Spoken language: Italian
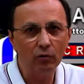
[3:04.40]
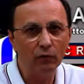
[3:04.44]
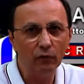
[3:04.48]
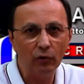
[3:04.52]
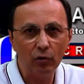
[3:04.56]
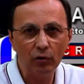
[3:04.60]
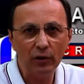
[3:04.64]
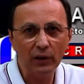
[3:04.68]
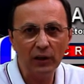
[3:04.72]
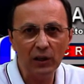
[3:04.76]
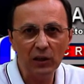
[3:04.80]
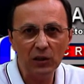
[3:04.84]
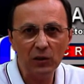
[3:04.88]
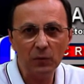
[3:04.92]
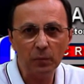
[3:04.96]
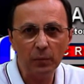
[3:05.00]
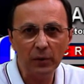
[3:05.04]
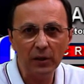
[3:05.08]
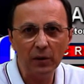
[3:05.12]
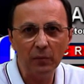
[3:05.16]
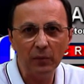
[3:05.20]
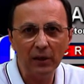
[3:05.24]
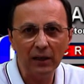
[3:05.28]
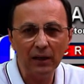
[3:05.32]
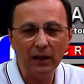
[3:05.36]
Vorrei
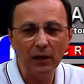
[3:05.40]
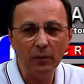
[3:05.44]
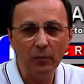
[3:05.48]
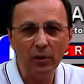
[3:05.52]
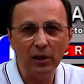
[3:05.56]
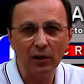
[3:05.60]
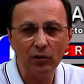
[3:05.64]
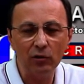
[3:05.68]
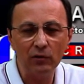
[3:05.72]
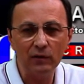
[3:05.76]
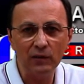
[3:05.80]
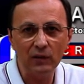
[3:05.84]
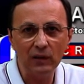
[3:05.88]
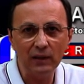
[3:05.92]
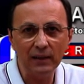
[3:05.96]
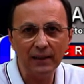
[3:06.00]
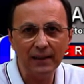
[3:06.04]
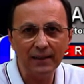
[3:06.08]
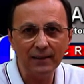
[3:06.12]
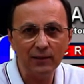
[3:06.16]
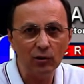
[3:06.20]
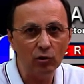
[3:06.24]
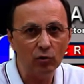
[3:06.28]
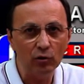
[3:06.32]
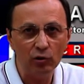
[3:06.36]
esprimere le mie
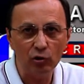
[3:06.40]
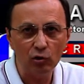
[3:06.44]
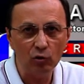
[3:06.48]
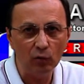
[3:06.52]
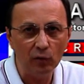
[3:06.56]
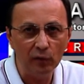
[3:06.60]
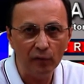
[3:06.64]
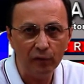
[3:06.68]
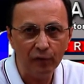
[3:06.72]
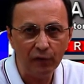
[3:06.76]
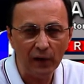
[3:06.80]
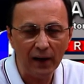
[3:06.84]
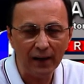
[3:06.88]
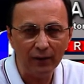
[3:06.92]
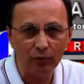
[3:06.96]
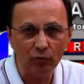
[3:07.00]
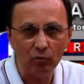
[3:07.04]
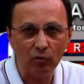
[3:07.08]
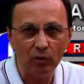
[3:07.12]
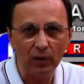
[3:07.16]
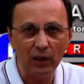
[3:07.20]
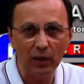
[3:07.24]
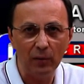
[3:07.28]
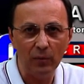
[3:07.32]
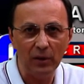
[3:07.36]
considerazioni su un
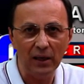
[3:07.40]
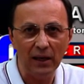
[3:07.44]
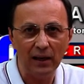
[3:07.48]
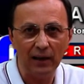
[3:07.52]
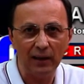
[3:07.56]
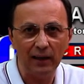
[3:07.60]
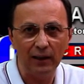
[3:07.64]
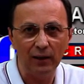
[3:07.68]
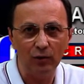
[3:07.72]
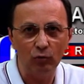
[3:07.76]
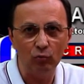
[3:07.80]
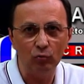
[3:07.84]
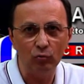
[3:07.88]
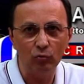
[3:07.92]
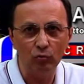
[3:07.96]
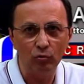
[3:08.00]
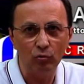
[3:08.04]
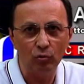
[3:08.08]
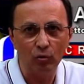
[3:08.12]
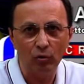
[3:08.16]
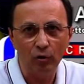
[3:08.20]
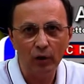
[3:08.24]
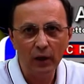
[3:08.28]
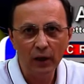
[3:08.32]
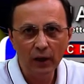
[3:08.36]
fatto che mi è
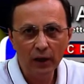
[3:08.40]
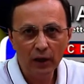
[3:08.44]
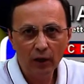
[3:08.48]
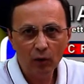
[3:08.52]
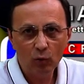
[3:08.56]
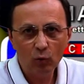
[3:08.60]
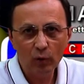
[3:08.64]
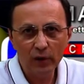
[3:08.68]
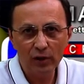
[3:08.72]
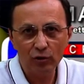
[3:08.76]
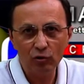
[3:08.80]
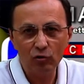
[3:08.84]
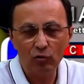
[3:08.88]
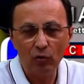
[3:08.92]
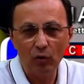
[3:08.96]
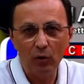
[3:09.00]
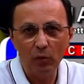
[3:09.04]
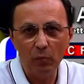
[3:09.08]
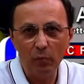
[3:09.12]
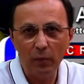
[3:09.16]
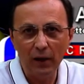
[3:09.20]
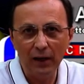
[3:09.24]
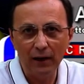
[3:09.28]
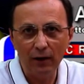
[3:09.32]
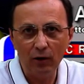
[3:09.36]
accaduto. Questo è il
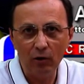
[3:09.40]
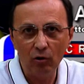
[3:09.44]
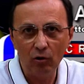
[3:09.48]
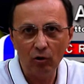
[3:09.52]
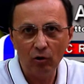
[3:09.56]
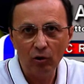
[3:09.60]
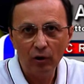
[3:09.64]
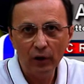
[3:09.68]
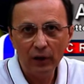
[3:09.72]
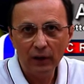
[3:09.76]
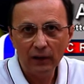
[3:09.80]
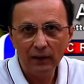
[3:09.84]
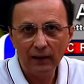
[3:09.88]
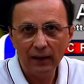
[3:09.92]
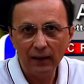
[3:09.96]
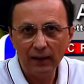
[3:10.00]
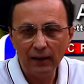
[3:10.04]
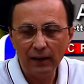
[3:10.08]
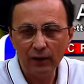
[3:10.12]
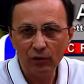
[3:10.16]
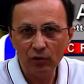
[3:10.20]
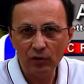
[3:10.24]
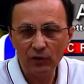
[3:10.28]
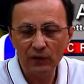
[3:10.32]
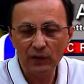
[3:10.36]
bello
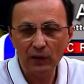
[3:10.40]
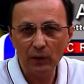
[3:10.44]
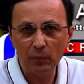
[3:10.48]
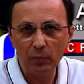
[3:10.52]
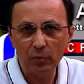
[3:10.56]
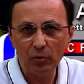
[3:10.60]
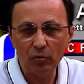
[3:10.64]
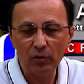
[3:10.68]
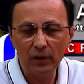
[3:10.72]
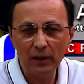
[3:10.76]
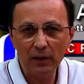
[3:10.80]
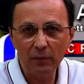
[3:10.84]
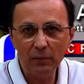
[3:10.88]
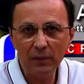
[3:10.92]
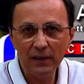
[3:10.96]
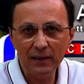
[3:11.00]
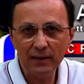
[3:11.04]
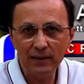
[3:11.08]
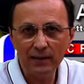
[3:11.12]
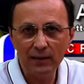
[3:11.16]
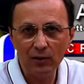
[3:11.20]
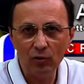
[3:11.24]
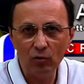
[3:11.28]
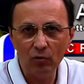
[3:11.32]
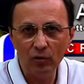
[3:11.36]
della nostra
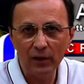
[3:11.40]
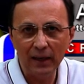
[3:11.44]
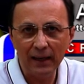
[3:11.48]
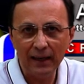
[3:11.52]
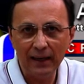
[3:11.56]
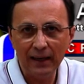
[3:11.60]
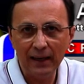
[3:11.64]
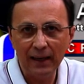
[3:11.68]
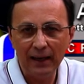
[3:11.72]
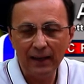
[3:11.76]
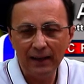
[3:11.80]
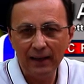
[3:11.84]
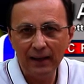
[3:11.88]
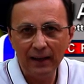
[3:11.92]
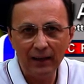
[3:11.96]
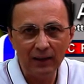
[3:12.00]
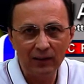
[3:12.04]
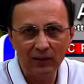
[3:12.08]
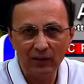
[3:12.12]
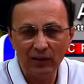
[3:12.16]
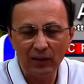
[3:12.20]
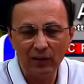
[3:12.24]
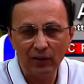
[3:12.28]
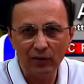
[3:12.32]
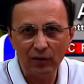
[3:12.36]
programmazione che
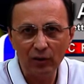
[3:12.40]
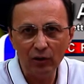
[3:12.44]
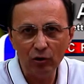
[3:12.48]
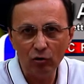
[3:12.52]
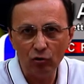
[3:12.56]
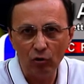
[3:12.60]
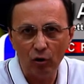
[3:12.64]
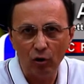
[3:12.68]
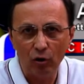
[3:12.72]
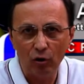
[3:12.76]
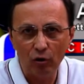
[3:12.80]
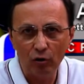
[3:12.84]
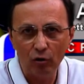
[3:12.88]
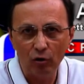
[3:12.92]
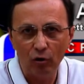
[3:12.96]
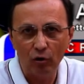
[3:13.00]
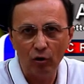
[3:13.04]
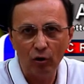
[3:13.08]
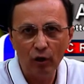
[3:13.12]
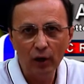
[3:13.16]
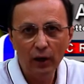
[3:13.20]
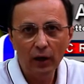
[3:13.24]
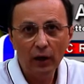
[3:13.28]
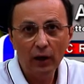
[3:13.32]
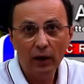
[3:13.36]
nel
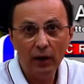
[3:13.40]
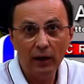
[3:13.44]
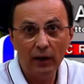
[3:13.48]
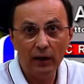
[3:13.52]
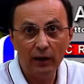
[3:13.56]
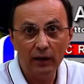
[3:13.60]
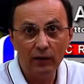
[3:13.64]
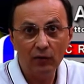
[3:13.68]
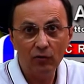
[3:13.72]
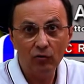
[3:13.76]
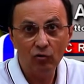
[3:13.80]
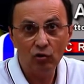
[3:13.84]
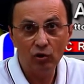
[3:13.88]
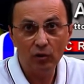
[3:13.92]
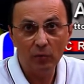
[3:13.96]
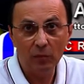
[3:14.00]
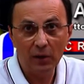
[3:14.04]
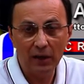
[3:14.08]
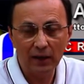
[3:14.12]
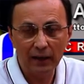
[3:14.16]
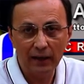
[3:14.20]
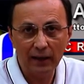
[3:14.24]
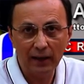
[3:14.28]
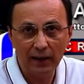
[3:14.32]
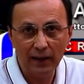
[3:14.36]
territorio, e ci
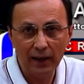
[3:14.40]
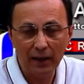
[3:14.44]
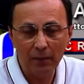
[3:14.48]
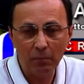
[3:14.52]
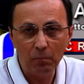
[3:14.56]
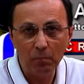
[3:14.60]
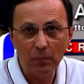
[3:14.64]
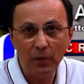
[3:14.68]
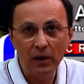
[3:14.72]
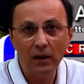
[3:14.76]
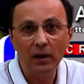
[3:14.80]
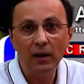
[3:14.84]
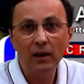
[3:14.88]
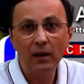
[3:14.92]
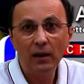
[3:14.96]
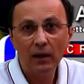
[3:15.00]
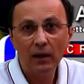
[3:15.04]
mancherebbe,